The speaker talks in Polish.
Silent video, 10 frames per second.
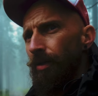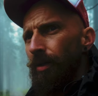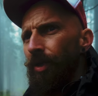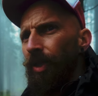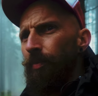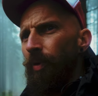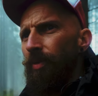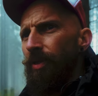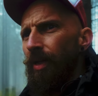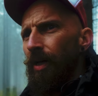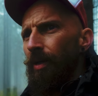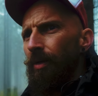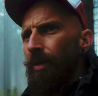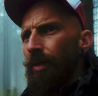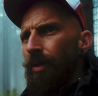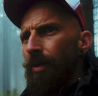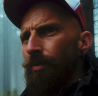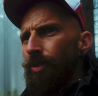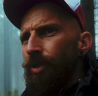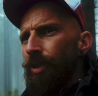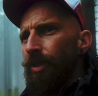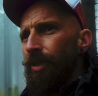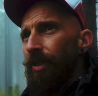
skąd taki pomysł na przycięcie